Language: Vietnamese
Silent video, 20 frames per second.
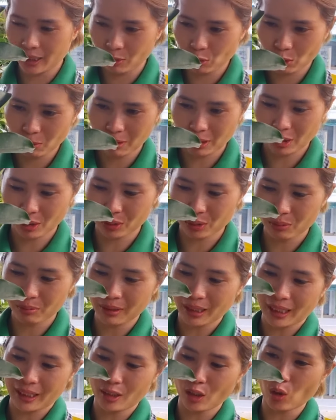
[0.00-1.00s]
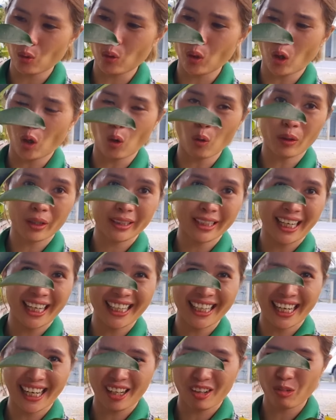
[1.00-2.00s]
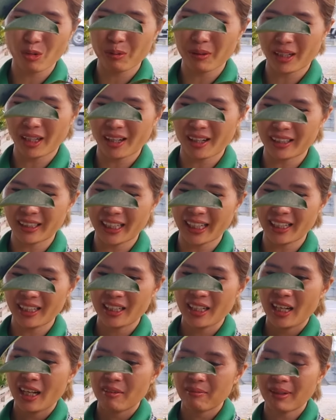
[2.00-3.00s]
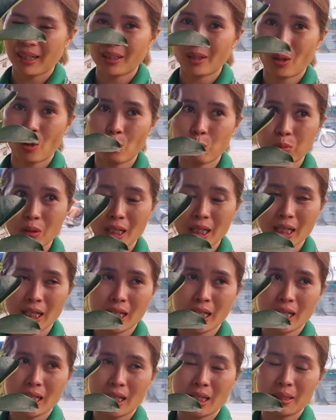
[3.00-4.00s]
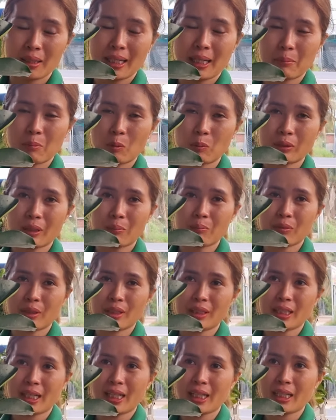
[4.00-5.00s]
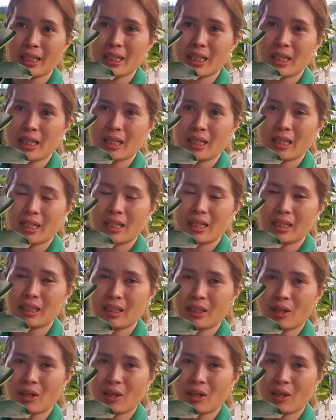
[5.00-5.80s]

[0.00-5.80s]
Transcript: quý bà con chúng ta lồ lộ cái trái ra quý bà con nhé măng cục à, là một trong những cái à,